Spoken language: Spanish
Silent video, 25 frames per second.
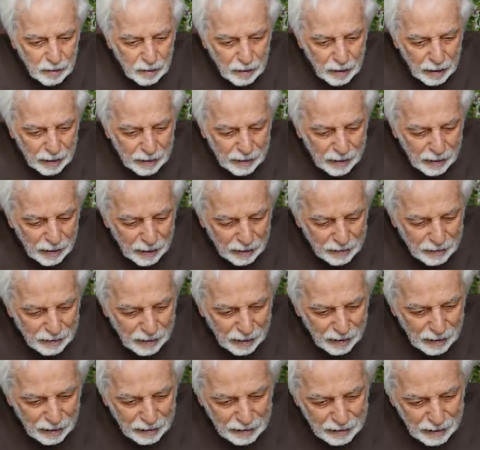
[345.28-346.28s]
aquí la está
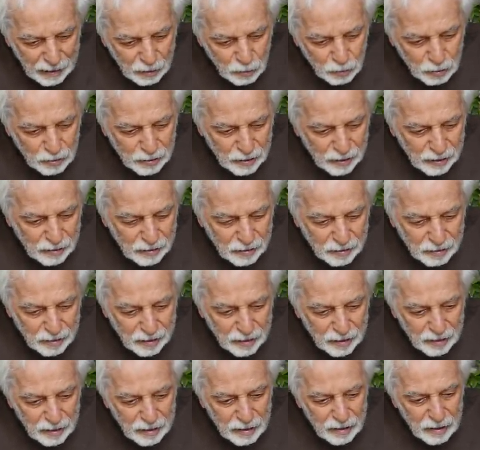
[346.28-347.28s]
el arcano 13,
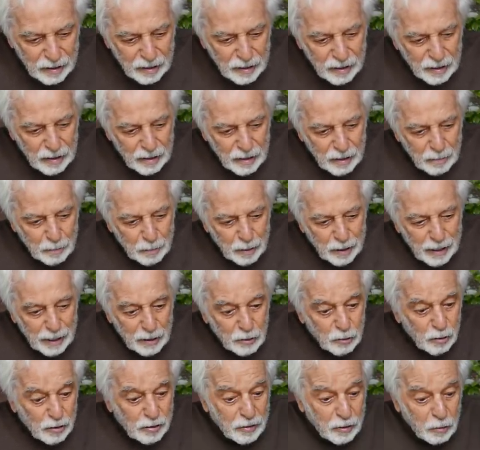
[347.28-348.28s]

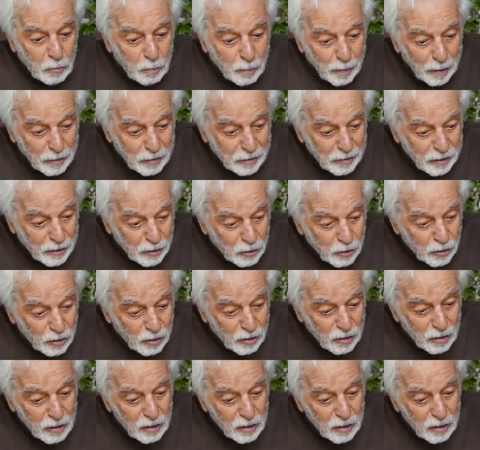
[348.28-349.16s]
mirando hacia un vacío,